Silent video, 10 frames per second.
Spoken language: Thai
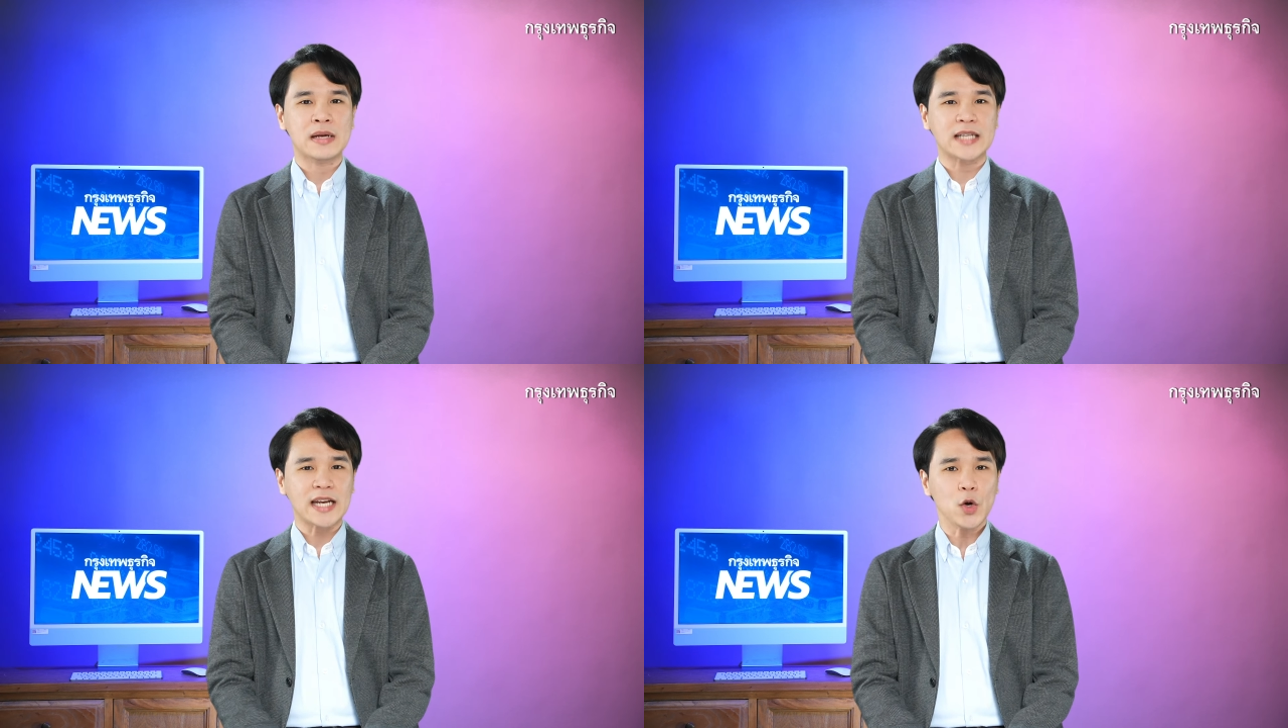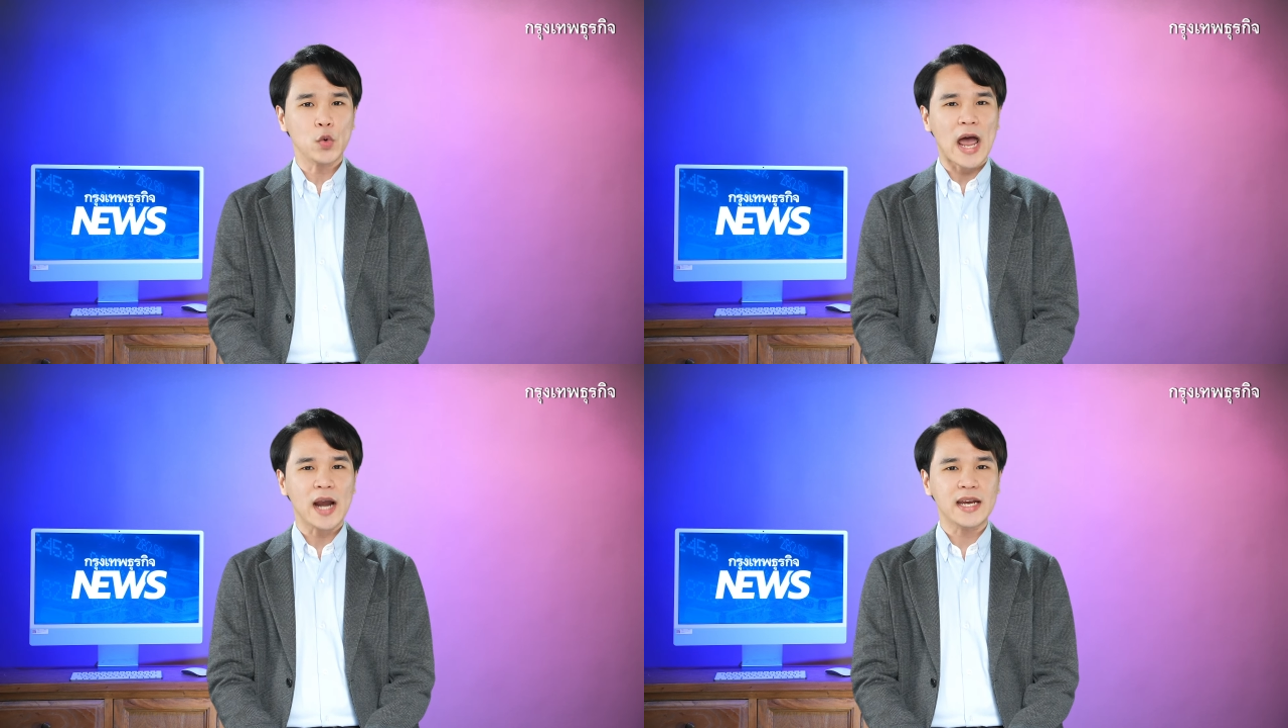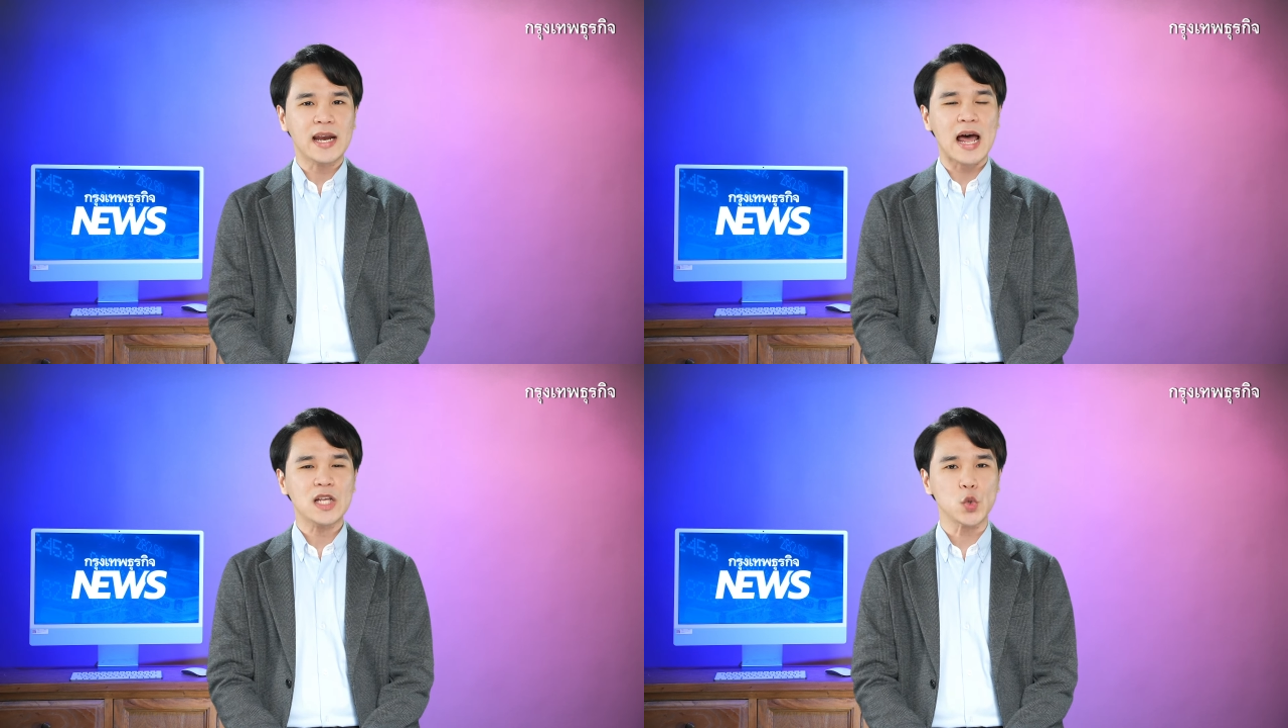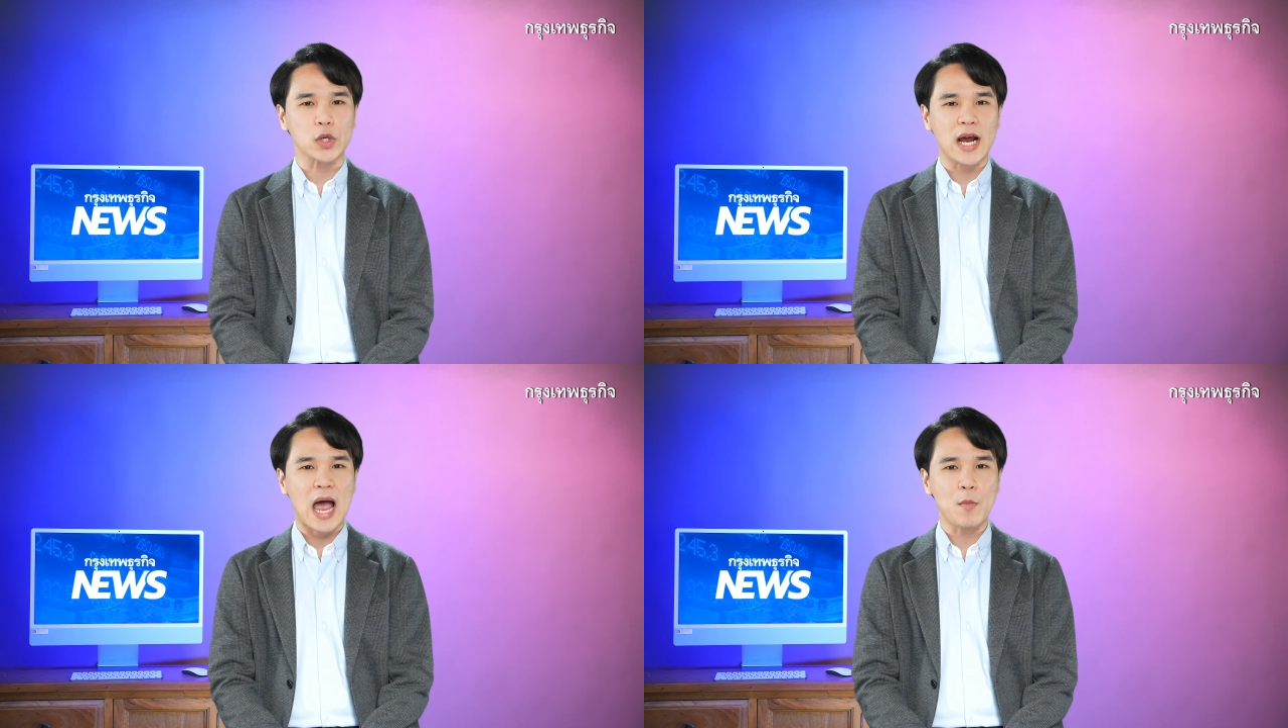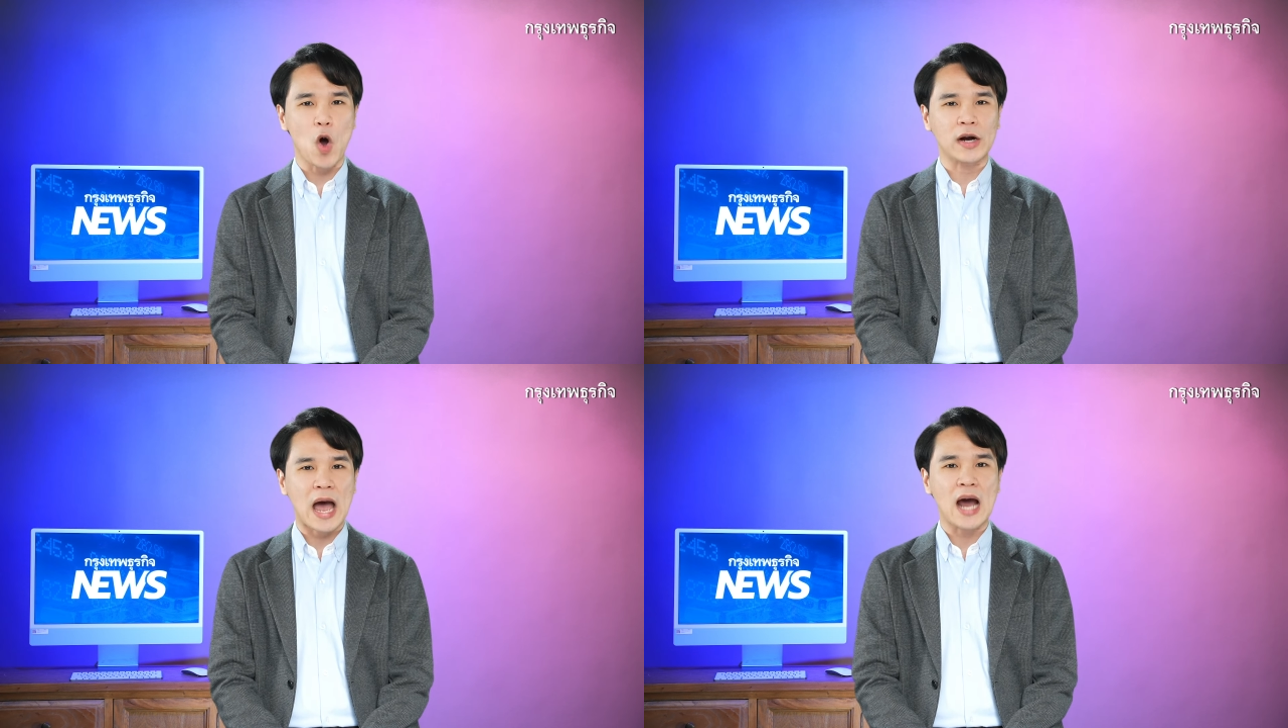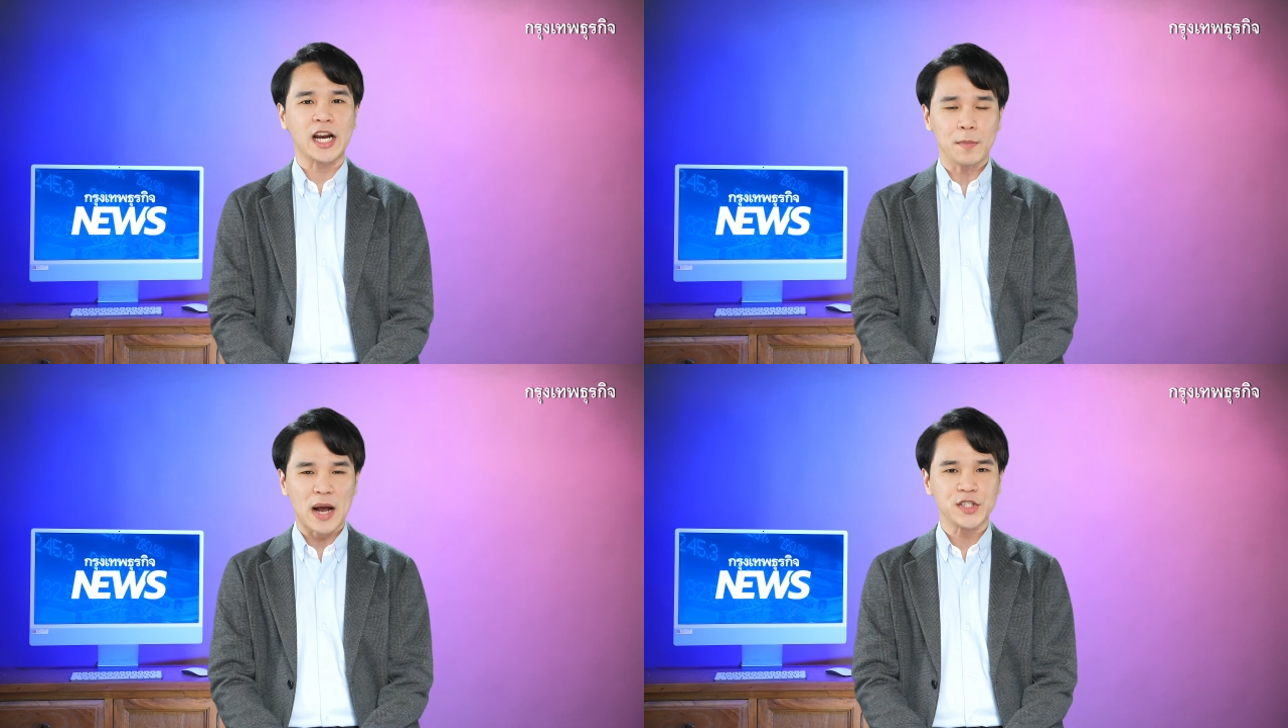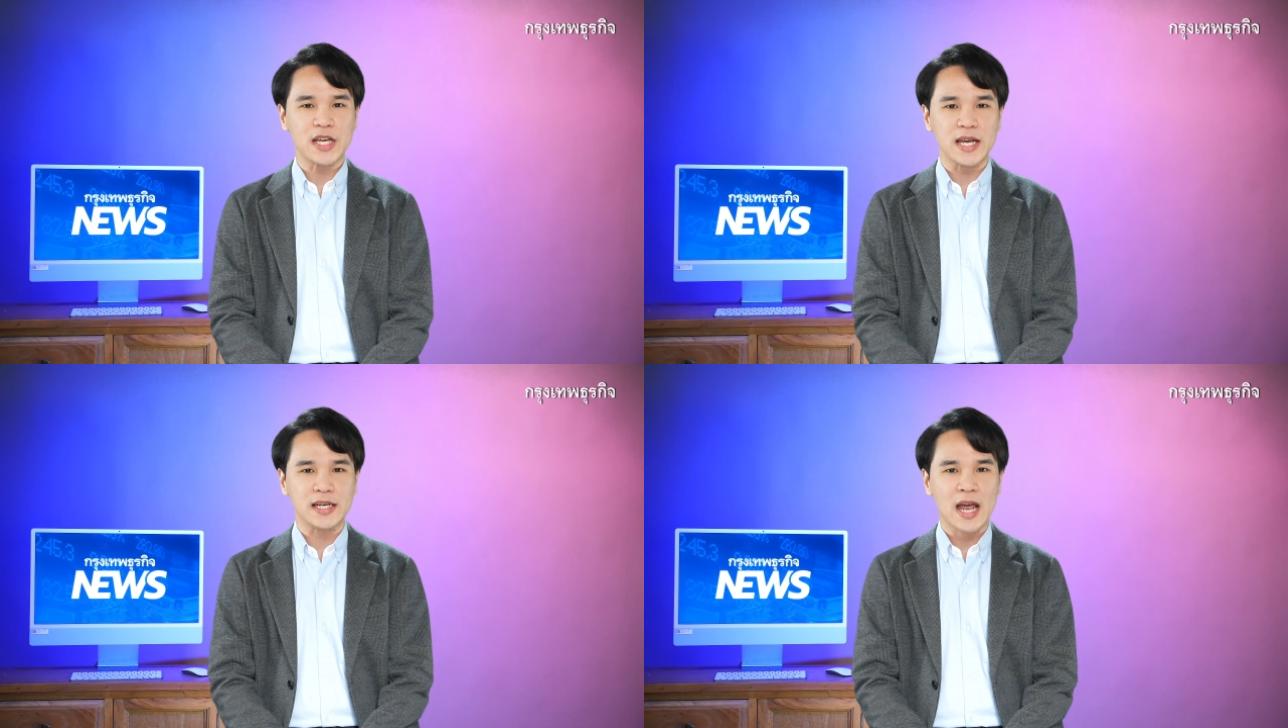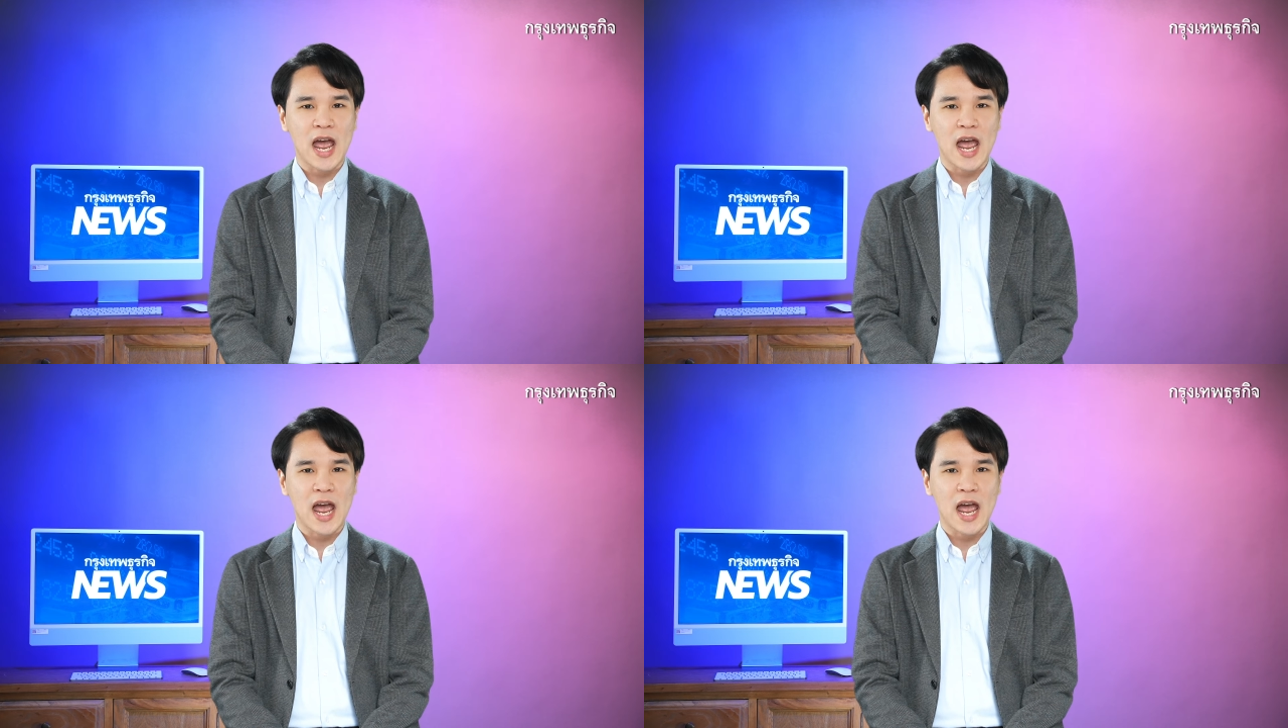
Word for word: แต่ถ้าดูท่าทีล่าสุดนะครับของทางรัฐบาลจีน